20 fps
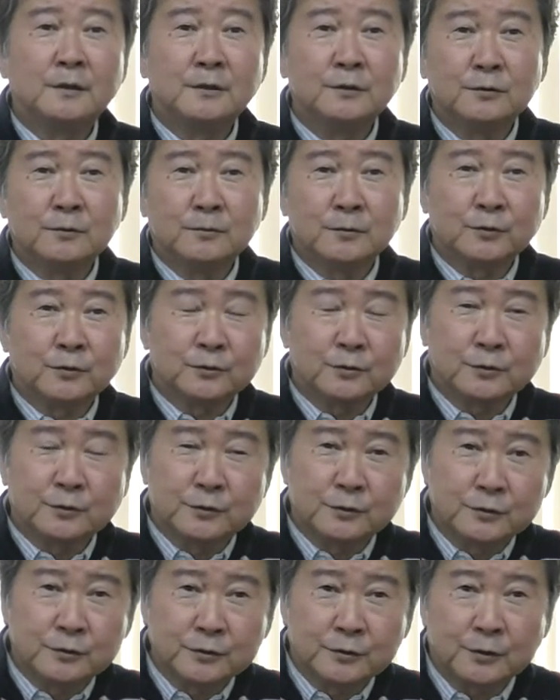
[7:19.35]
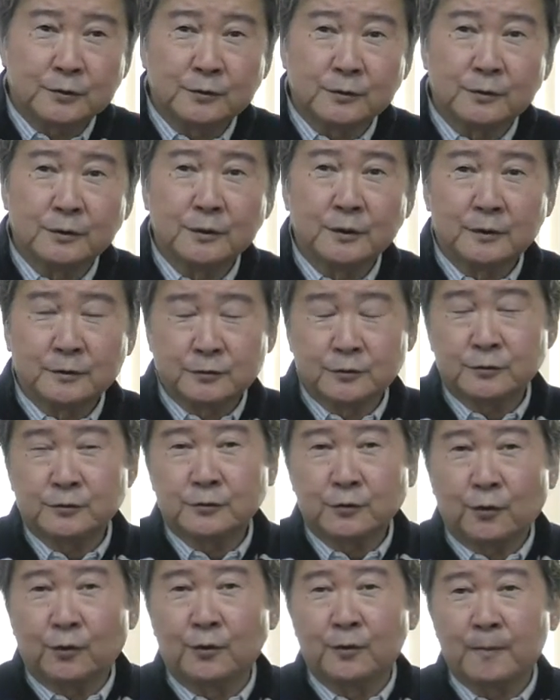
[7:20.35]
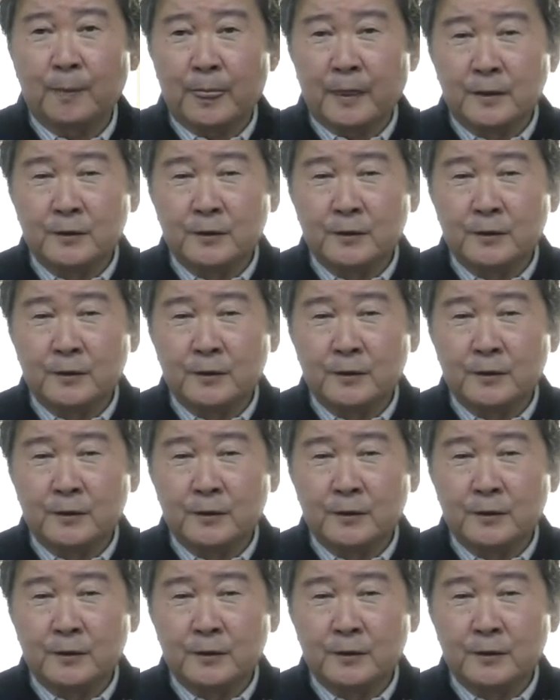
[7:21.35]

日本もどんどん追従してくるすると